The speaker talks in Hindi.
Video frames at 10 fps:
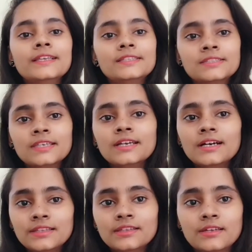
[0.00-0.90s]
इसके
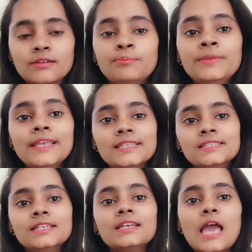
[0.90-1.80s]
अंदर बी एस
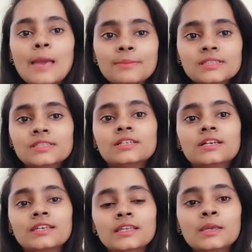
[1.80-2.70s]
सी एंड एम एस सी
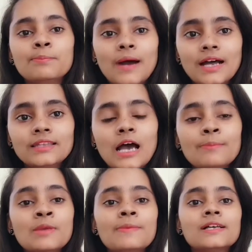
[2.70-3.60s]
करने के बाद
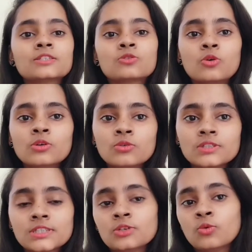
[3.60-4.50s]
आपके पास कौन
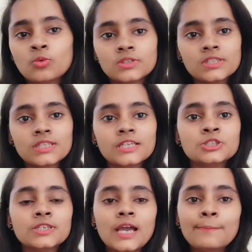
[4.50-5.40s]
कौन से कोर्सेज हैं
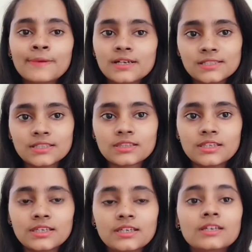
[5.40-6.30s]
जिन्हें आप कर
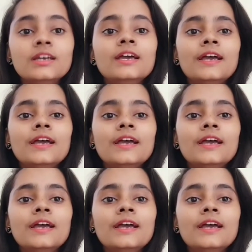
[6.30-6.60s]
सकते हैं